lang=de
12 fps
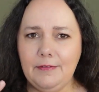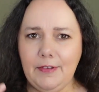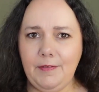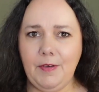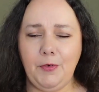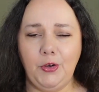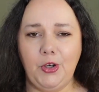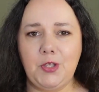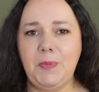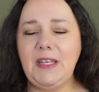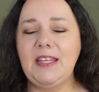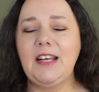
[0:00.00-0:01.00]
Wenn wir von
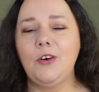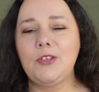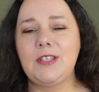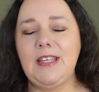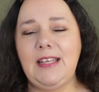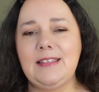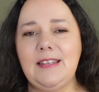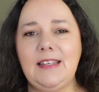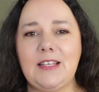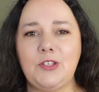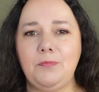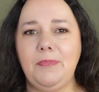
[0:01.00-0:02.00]
Kosmetik ausgehen, sind
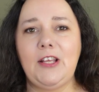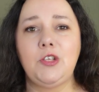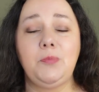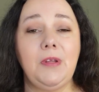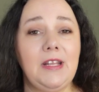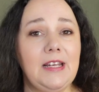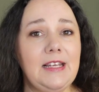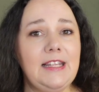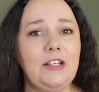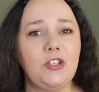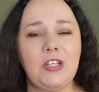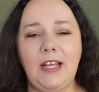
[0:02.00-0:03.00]
das zum Beispiel
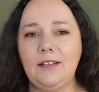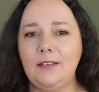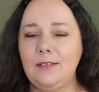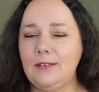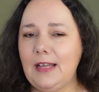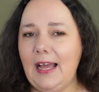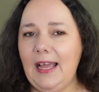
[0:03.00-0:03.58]
Lidschatten,